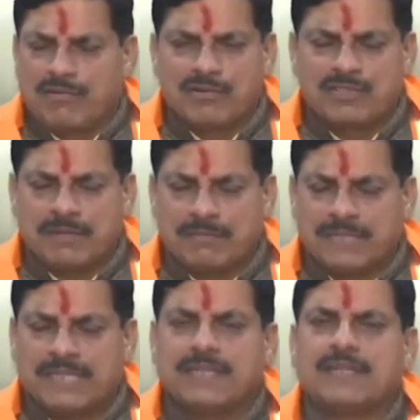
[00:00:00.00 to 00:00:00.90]
फूड
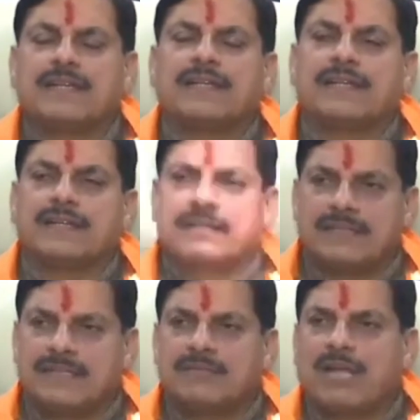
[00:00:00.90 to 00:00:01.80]
सेफ्टी
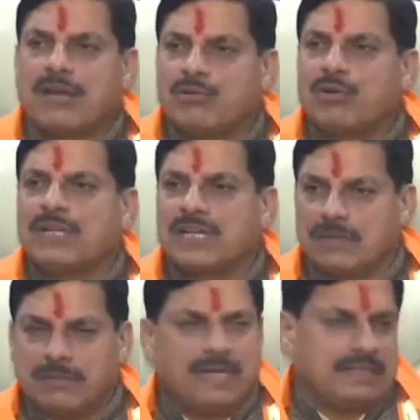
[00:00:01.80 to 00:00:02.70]
नियम लागू होने
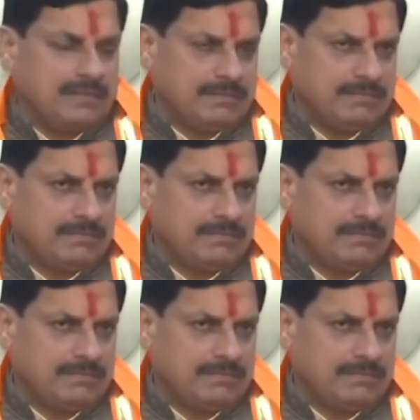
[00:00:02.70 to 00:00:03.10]
के बाद